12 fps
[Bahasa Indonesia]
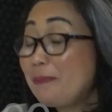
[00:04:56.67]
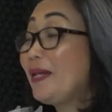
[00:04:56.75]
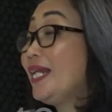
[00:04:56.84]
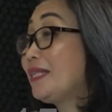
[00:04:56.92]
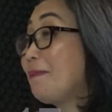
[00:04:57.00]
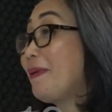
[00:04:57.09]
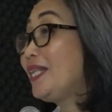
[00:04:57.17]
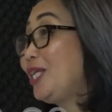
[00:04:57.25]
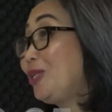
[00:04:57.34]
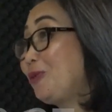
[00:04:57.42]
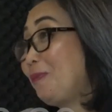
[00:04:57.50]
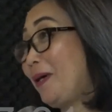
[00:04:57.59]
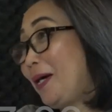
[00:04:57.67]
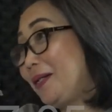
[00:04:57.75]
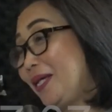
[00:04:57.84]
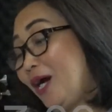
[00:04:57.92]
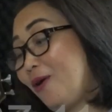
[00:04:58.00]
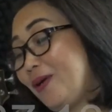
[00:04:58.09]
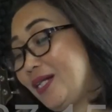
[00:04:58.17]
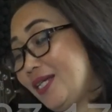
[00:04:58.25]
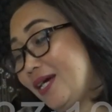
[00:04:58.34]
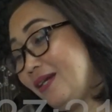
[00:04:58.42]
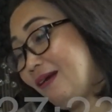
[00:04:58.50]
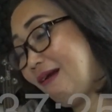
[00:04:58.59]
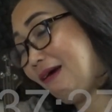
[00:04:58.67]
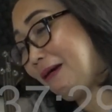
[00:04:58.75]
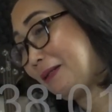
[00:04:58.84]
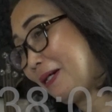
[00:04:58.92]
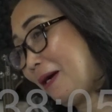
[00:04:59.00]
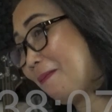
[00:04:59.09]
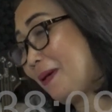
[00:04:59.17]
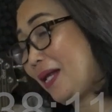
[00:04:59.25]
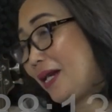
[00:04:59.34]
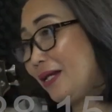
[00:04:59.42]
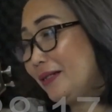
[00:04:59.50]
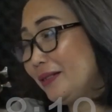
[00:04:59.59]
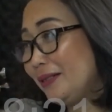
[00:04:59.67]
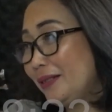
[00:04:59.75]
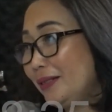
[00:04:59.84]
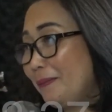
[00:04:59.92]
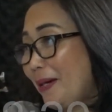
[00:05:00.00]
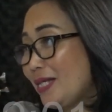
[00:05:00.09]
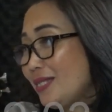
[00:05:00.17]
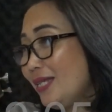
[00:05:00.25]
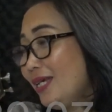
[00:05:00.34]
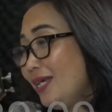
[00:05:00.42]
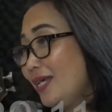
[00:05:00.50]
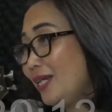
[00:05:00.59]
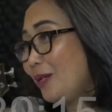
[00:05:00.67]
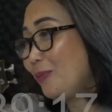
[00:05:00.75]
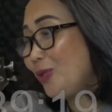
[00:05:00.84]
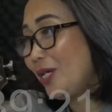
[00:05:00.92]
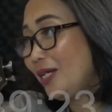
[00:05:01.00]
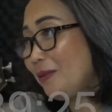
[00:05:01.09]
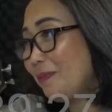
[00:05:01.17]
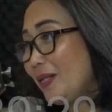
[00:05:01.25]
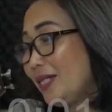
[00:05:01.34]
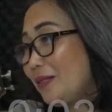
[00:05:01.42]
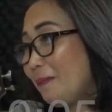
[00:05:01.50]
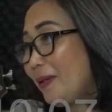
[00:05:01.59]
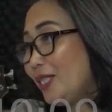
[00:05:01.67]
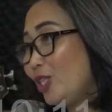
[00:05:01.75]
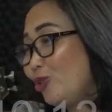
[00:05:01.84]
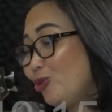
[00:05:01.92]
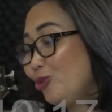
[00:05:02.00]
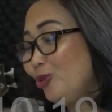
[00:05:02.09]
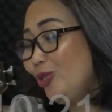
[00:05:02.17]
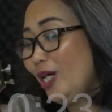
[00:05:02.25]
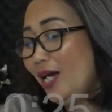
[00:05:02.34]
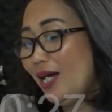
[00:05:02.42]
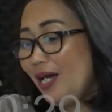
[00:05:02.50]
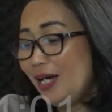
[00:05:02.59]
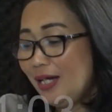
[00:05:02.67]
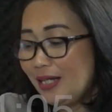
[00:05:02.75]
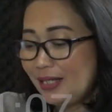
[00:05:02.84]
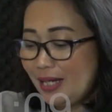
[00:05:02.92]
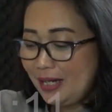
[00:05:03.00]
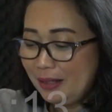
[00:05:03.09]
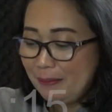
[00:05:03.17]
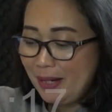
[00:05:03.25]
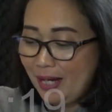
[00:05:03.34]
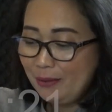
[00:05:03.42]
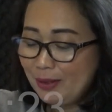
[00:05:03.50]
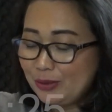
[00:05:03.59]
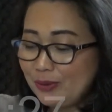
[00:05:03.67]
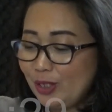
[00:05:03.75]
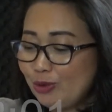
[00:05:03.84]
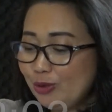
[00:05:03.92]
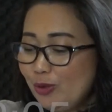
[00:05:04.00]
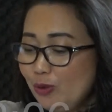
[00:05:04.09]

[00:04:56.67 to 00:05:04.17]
dipilih tempat itu, Pak, ya awalnya adalah eh, hamparan uh, pasir, kemudian dipilih tempat itu yang kebayang waktu itu